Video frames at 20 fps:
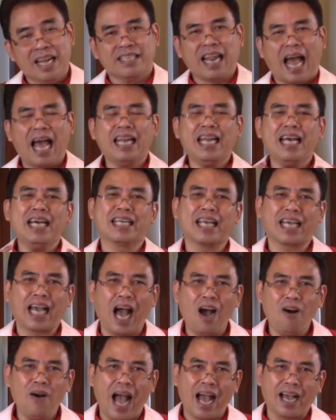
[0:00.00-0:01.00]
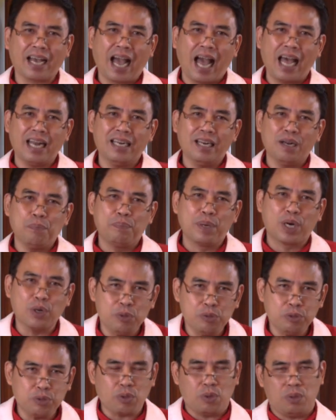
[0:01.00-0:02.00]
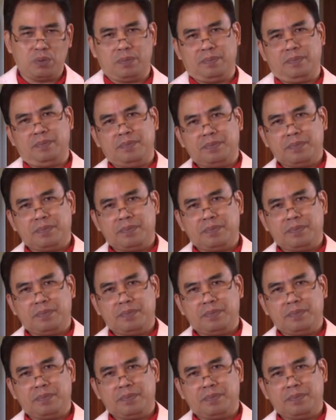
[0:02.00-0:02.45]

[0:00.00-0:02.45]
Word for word: Dan engkau akan beruntung.